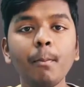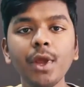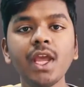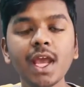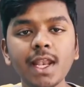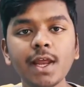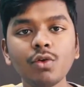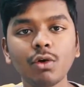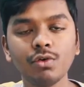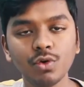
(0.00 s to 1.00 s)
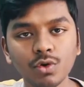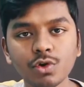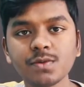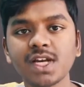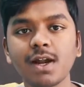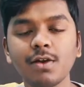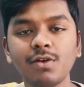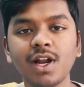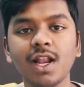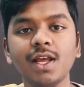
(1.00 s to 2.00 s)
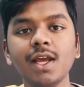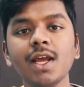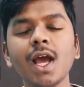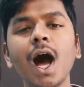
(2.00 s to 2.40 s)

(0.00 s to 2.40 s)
మీకేం లేదు ఒక యూట్యూబ్ ఛానల్ ఉండాలి